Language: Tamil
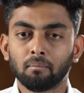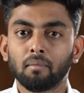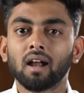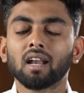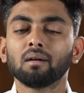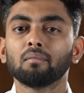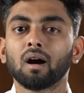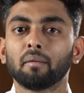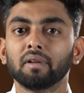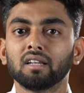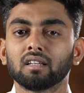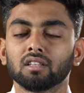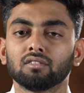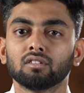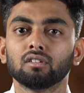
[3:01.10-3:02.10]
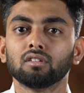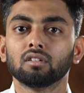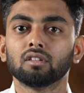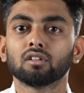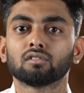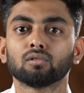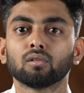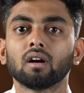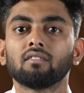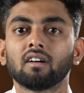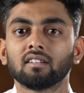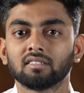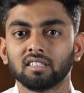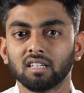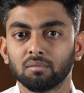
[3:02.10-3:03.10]
மனம் அப்படின்றது வந்து இந்த
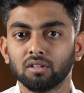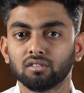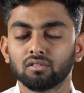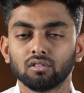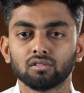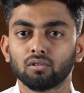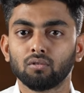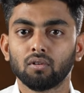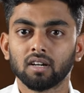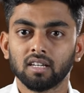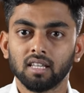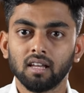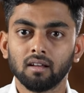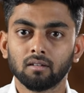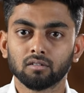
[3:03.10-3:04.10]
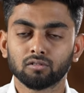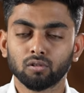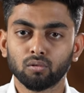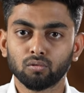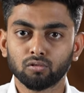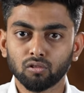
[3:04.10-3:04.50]
சுகவாசி அப்படின்னு சொல்லி சொல்லுவாங்க இல்லையா ஸோ